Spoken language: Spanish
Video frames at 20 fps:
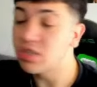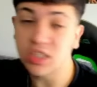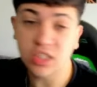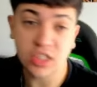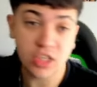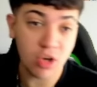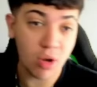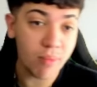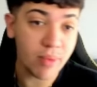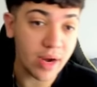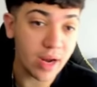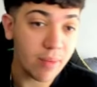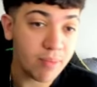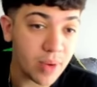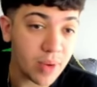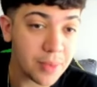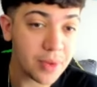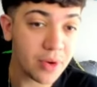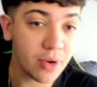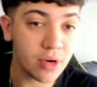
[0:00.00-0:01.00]
sé si compran el
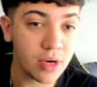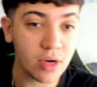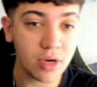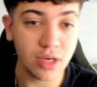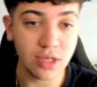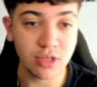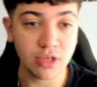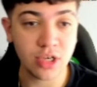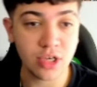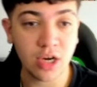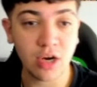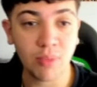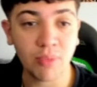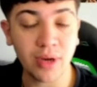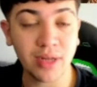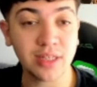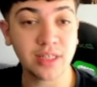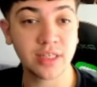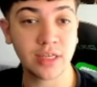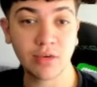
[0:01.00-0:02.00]
premium o no, eso ya lo
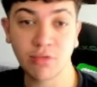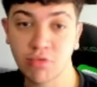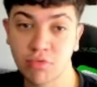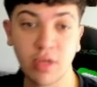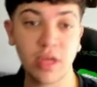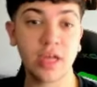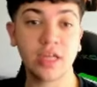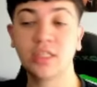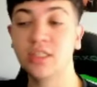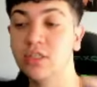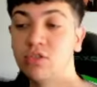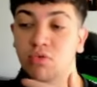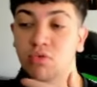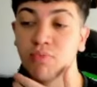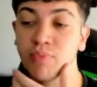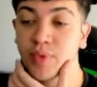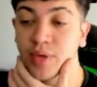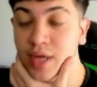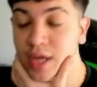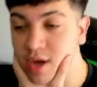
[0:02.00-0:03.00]
pueden decir ustedes. Hice
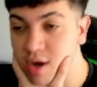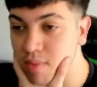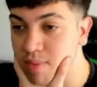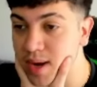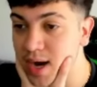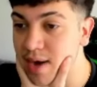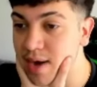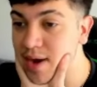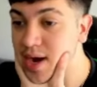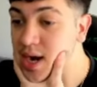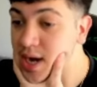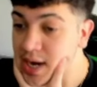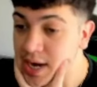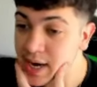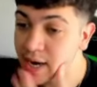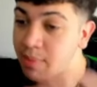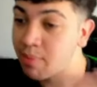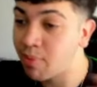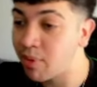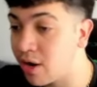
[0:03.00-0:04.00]
un video para ver qué
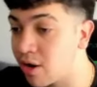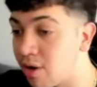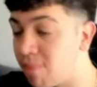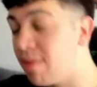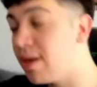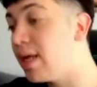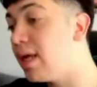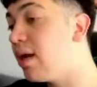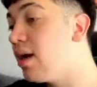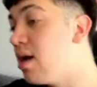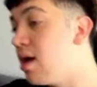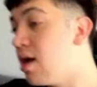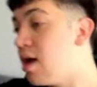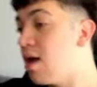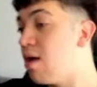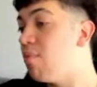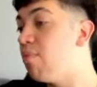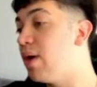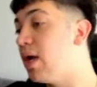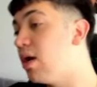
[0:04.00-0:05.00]
les puede convenir.
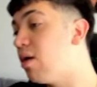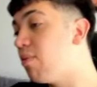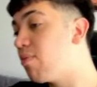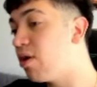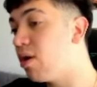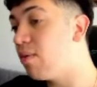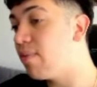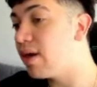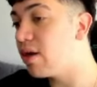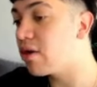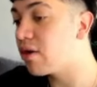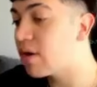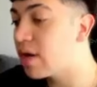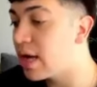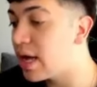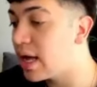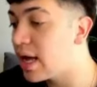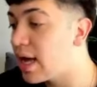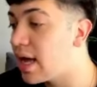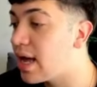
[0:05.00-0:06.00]
Pero por lo menos
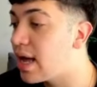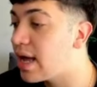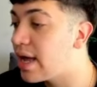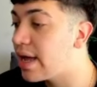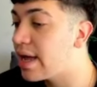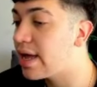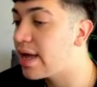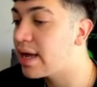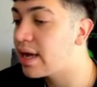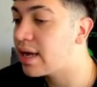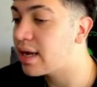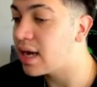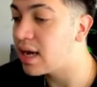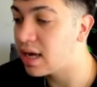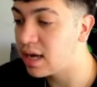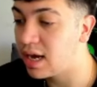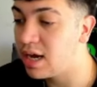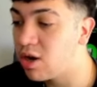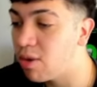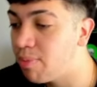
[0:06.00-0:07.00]
que eh,
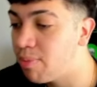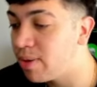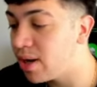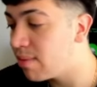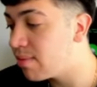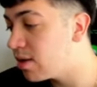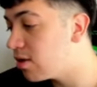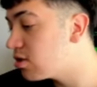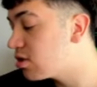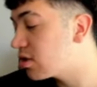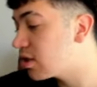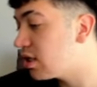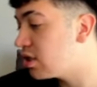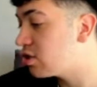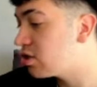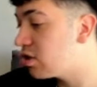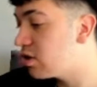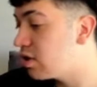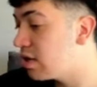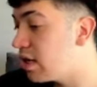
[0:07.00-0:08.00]
canjeen los premios, que
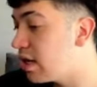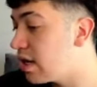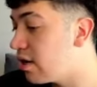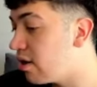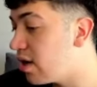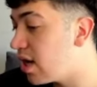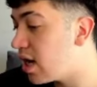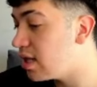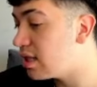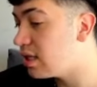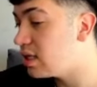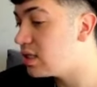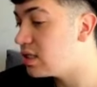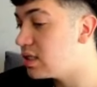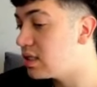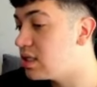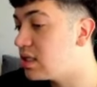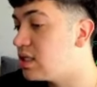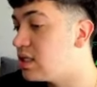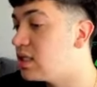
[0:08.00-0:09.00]
son dinero gratis y